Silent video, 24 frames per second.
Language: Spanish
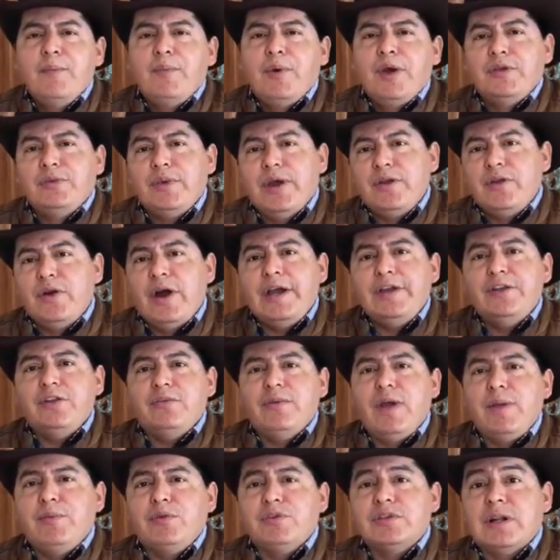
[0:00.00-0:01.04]
Pues bueno, ahí
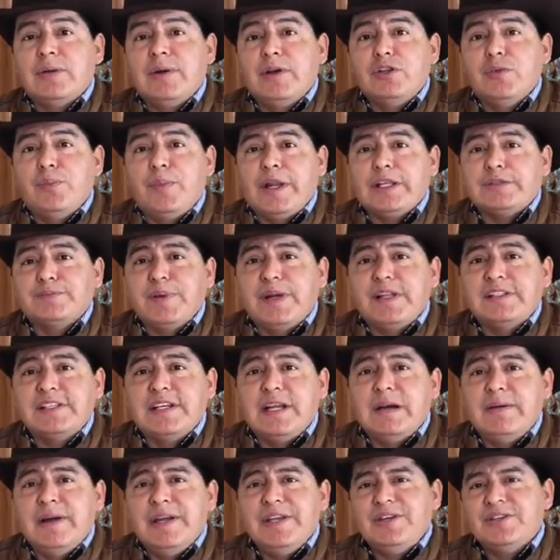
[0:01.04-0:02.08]
nos vemos grabando para Escuelas y
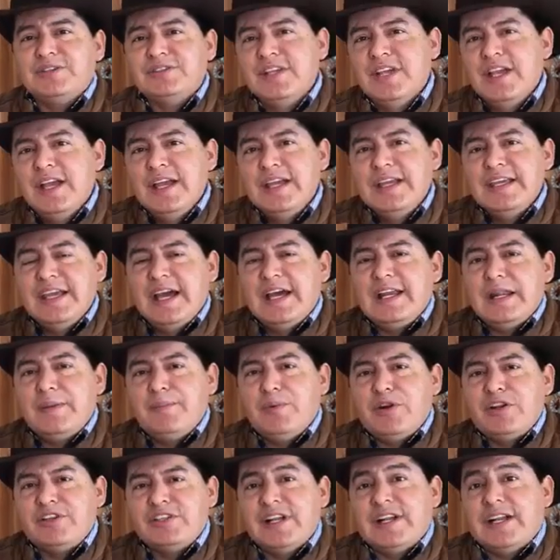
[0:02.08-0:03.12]
Caballos y arre
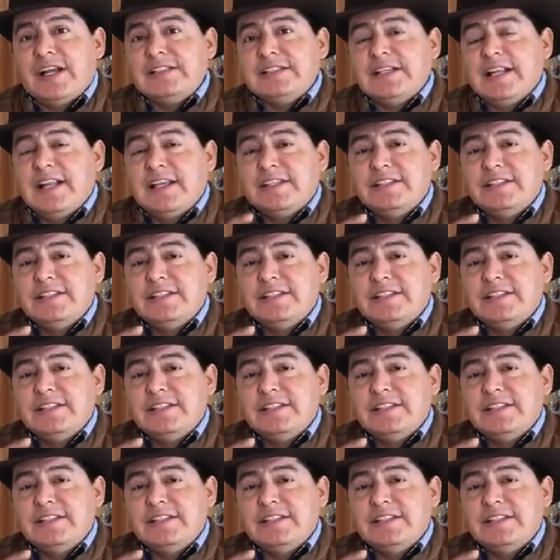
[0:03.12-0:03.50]
porque se alcanzan.